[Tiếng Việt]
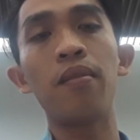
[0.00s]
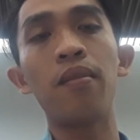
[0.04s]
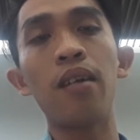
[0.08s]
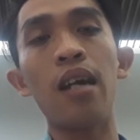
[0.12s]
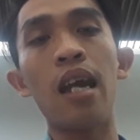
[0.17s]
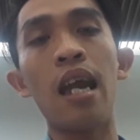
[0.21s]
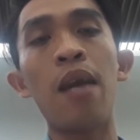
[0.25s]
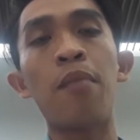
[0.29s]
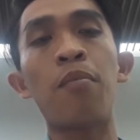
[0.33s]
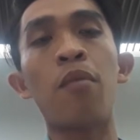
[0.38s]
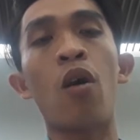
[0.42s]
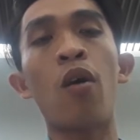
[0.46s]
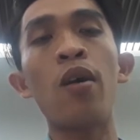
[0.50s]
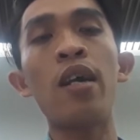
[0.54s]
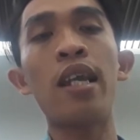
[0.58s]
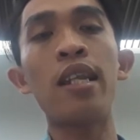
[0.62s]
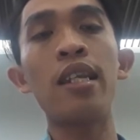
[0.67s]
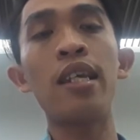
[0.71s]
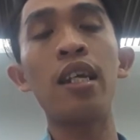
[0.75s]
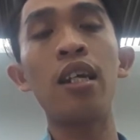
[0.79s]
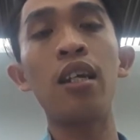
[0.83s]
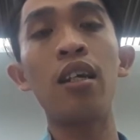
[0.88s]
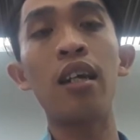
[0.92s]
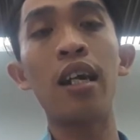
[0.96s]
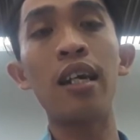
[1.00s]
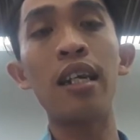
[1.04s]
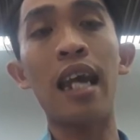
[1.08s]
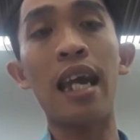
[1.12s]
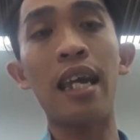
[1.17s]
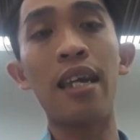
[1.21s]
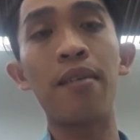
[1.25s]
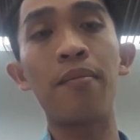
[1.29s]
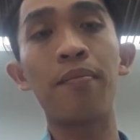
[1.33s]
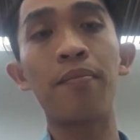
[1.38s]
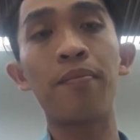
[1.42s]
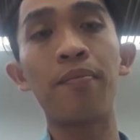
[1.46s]
em hỏi anh như thế
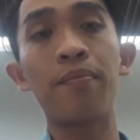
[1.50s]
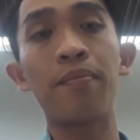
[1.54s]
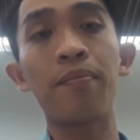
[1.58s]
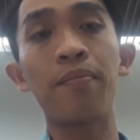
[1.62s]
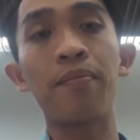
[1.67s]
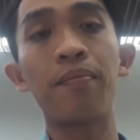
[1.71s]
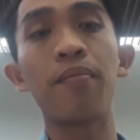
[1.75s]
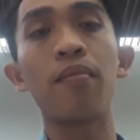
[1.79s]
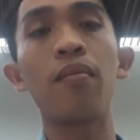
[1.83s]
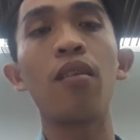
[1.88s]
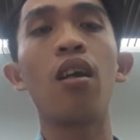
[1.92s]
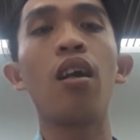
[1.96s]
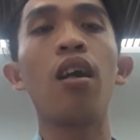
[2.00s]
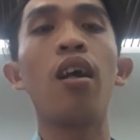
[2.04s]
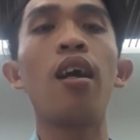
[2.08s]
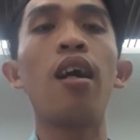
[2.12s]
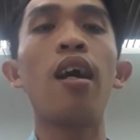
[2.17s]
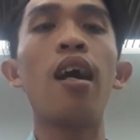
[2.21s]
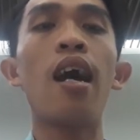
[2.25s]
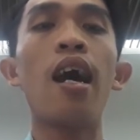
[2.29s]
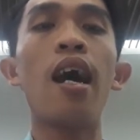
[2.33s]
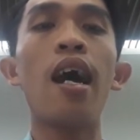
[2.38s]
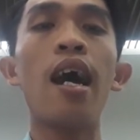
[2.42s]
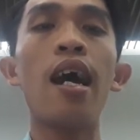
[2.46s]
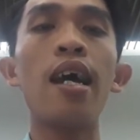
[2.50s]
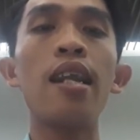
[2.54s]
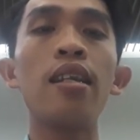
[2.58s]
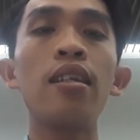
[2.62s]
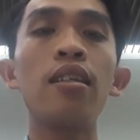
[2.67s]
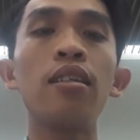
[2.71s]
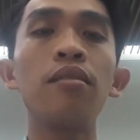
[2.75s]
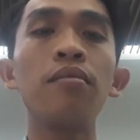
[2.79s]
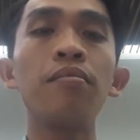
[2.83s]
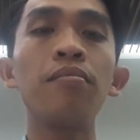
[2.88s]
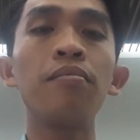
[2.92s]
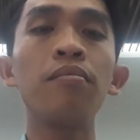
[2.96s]
này,
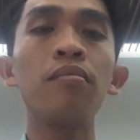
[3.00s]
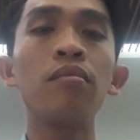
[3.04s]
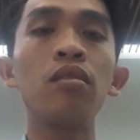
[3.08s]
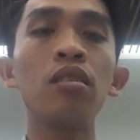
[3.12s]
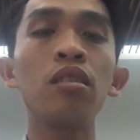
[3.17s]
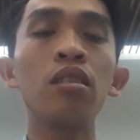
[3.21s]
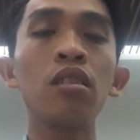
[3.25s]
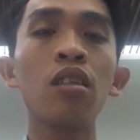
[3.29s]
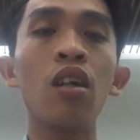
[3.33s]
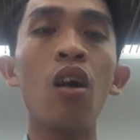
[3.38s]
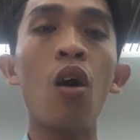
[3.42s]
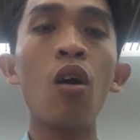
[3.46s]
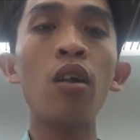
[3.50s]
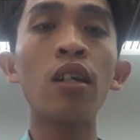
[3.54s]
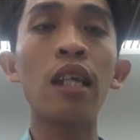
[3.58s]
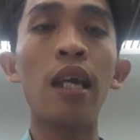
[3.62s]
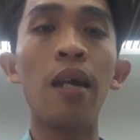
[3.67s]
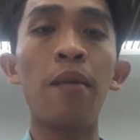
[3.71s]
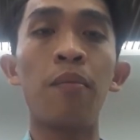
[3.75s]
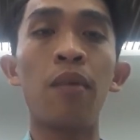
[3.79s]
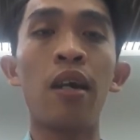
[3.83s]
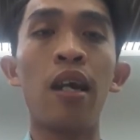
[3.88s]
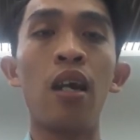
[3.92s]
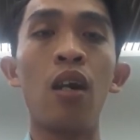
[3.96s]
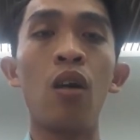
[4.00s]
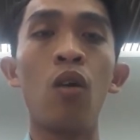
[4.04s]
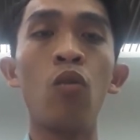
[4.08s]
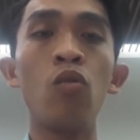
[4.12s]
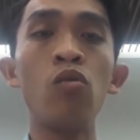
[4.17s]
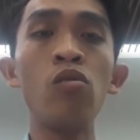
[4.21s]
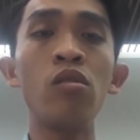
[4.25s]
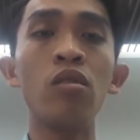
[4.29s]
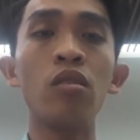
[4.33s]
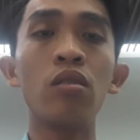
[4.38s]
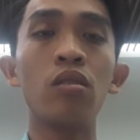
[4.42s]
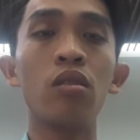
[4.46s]
anh có tìm
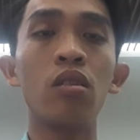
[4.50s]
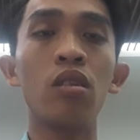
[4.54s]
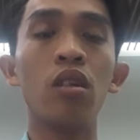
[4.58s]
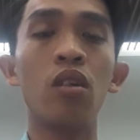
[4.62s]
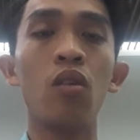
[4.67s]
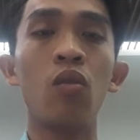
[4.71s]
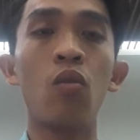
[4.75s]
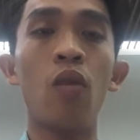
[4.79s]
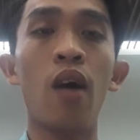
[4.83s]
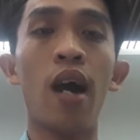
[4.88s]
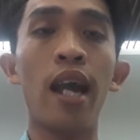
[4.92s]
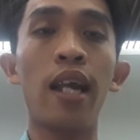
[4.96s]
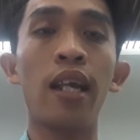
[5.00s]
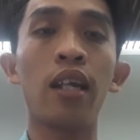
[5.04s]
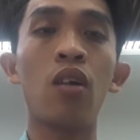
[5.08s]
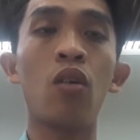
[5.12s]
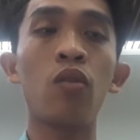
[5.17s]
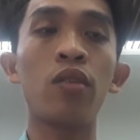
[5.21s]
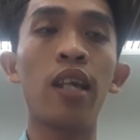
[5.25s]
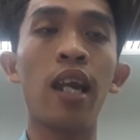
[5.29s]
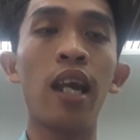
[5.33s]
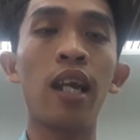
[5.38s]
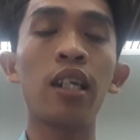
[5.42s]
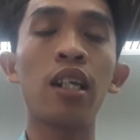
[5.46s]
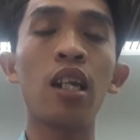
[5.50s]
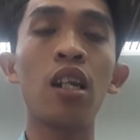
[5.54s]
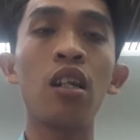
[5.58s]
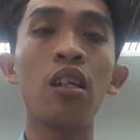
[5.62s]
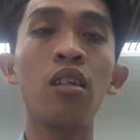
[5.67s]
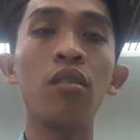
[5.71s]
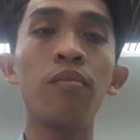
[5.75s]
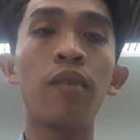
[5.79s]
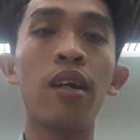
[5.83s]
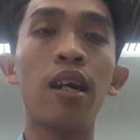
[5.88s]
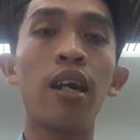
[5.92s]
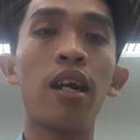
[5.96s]
hiểu về câu chuyện
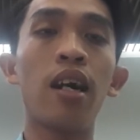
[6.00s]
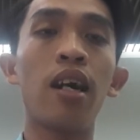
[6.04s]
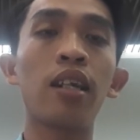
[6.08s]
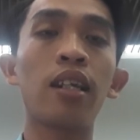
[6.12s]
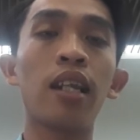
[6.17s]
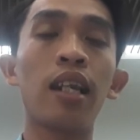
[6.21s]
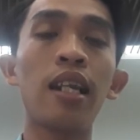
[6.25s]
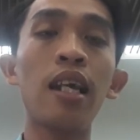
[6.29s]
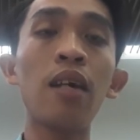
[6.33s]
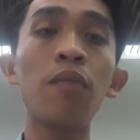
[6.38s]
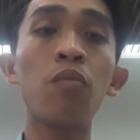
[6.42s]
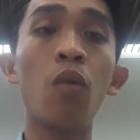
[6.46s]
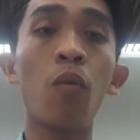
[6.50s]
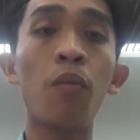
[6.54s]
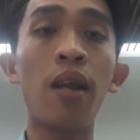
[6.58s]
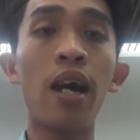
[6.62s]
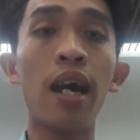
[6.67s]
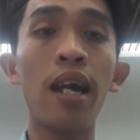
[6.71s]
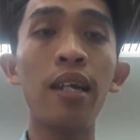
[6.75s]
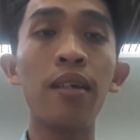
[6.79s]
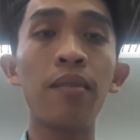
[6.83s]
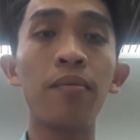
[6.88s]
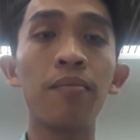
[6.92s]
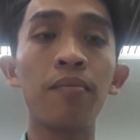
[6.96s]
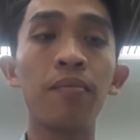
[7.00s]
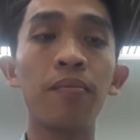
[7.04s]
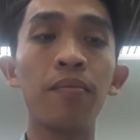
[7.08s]
mà Tịnh Thất Bồng Lai